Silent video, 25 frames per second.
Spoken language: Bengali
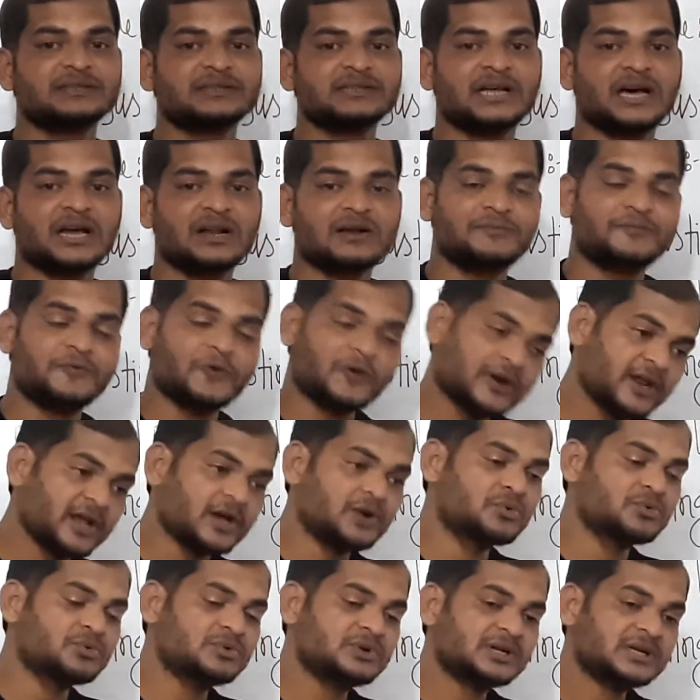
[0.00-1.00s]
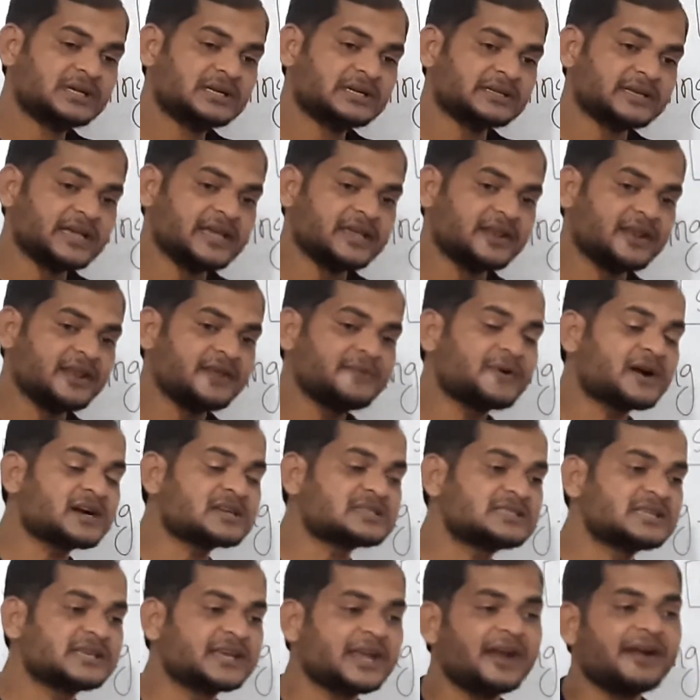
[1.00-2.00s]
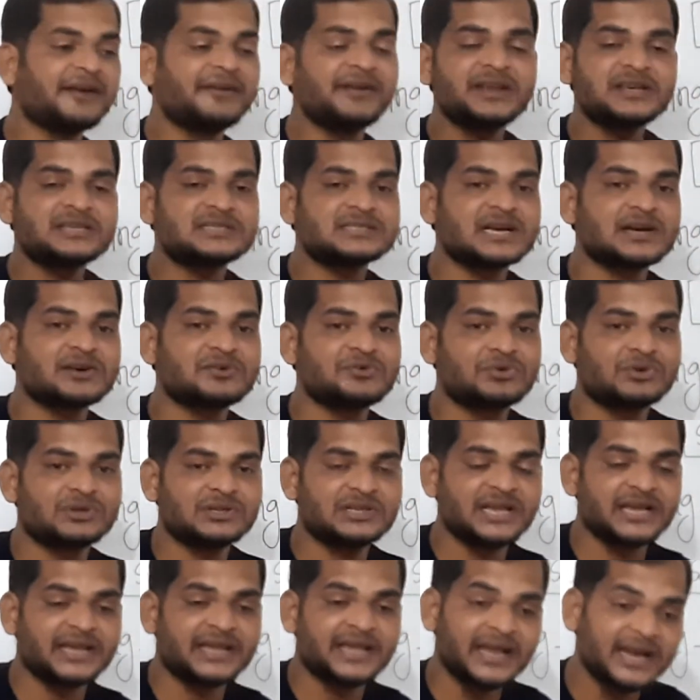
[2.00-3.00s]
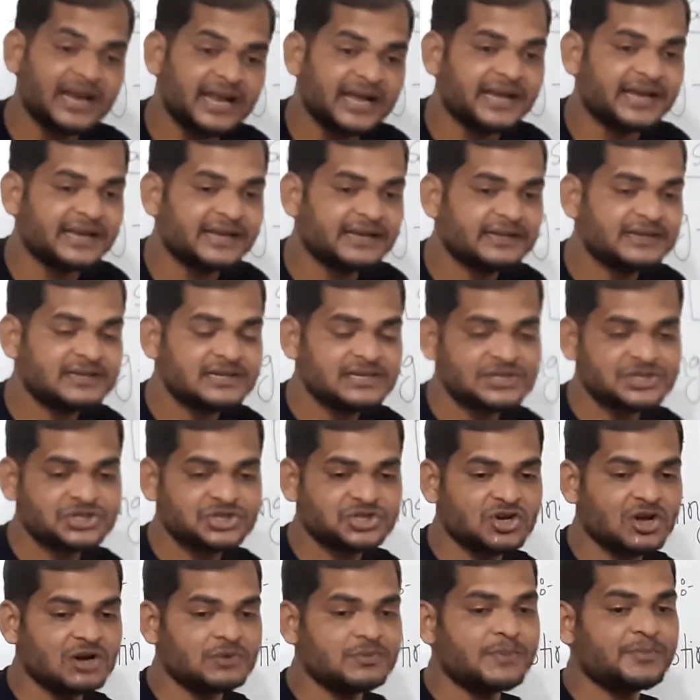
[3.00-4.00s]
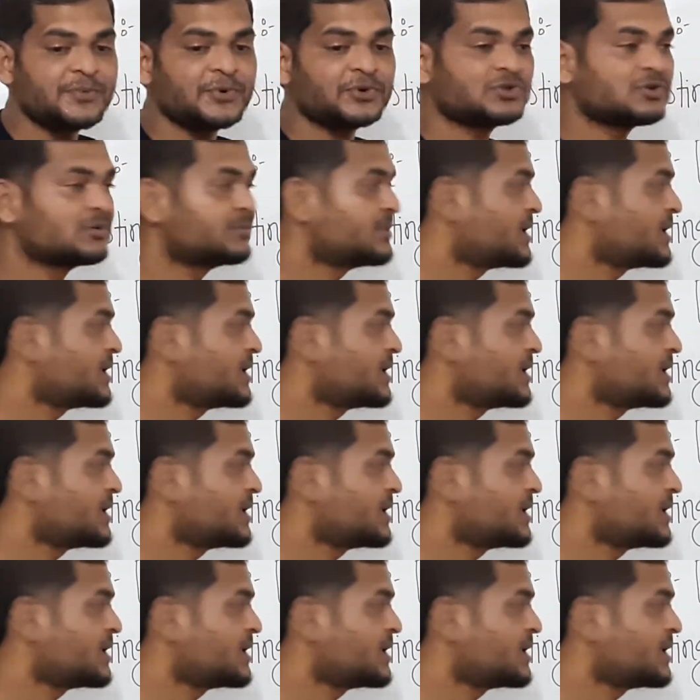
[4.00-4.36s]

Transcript: তারপরেও এই রিভার্সিং এন্ট্রিসটা করতে গেলে সর্বপ্রথম